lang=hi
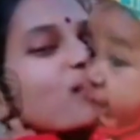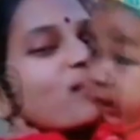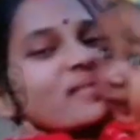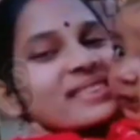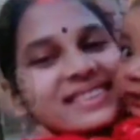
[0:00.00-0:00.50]

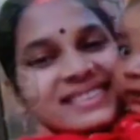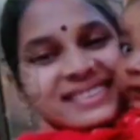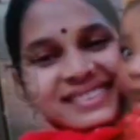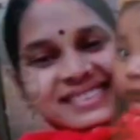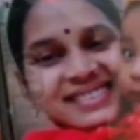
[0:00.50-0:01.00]

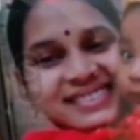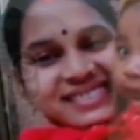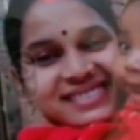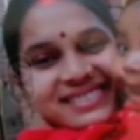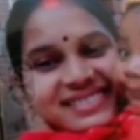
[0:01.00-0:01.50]
हाँ
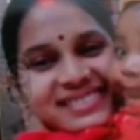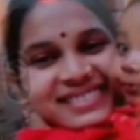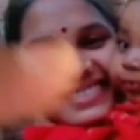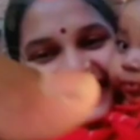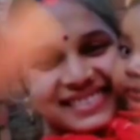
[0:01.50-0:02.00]
मम्मी को पप्पी
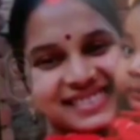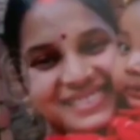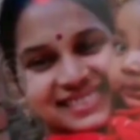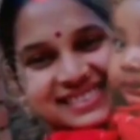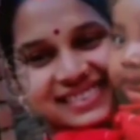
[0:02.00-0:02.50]
दे रहा आराम
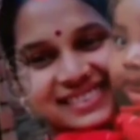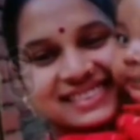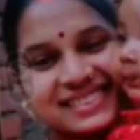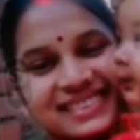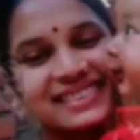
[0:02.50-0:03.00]
हमको नहीं
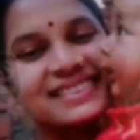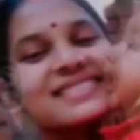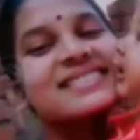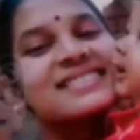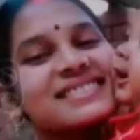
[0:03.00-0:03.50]

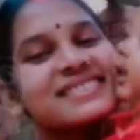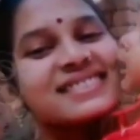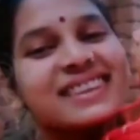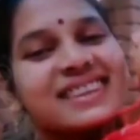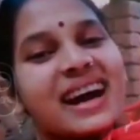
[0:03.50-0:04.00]
यही
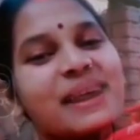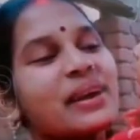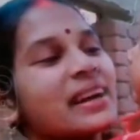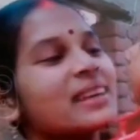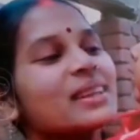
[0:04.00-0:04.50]
तुम्हारा प्यार बेटा